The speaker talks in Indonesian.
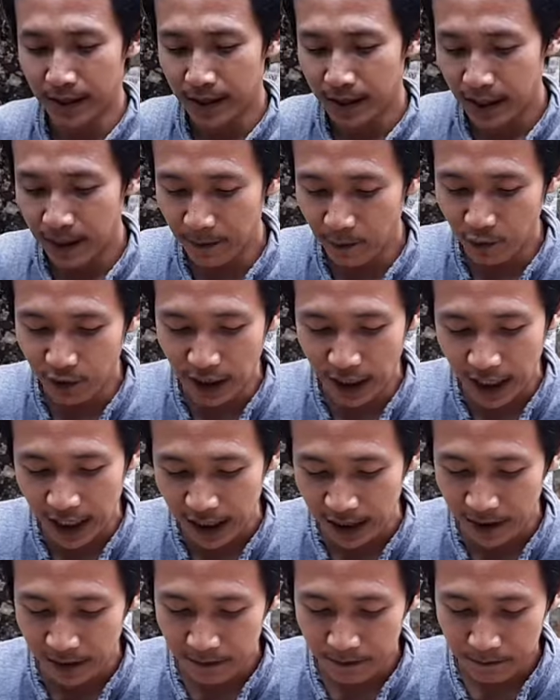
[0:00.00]
Ini
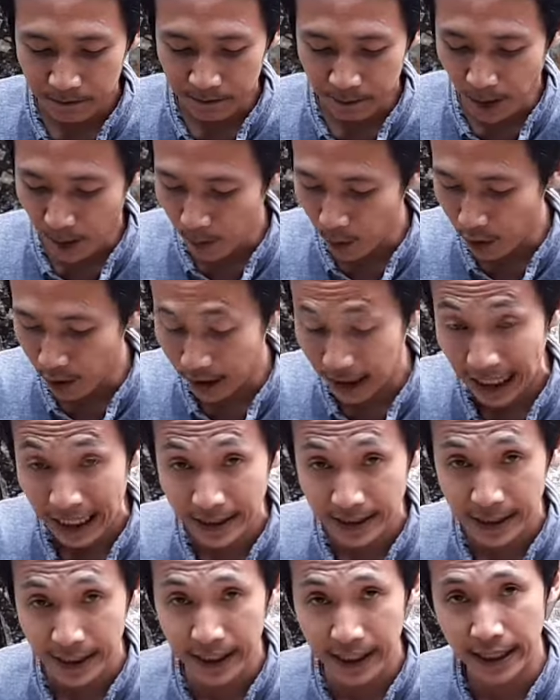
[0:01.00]
menggunakan popor
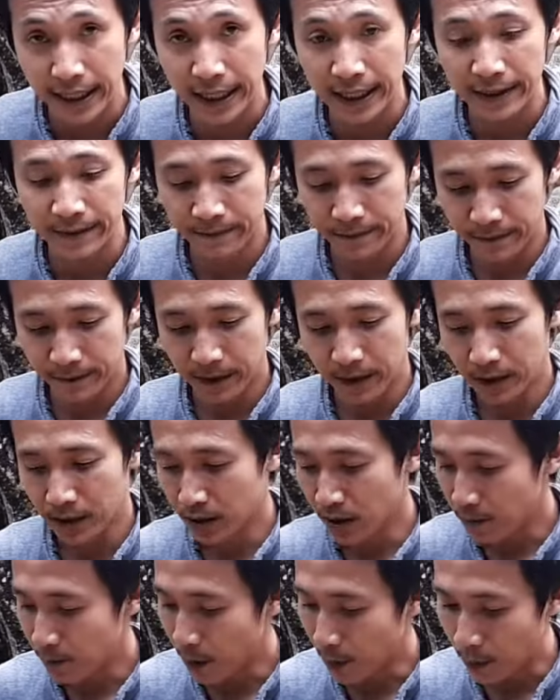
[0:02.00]
klasik ya
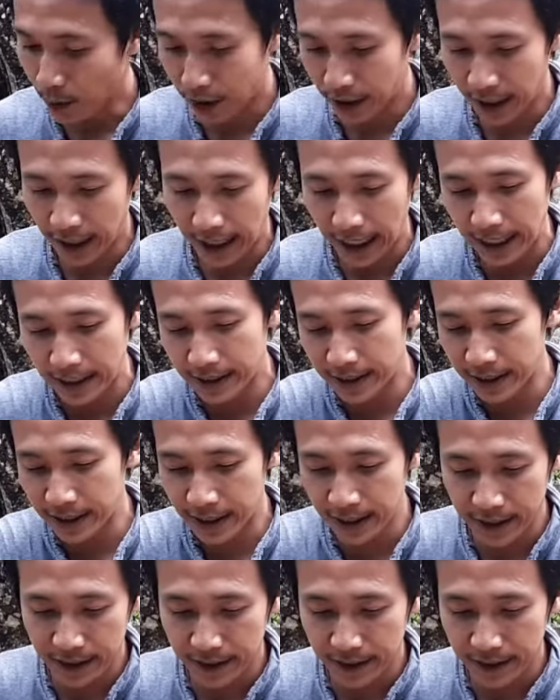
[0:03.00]
Popornya klasik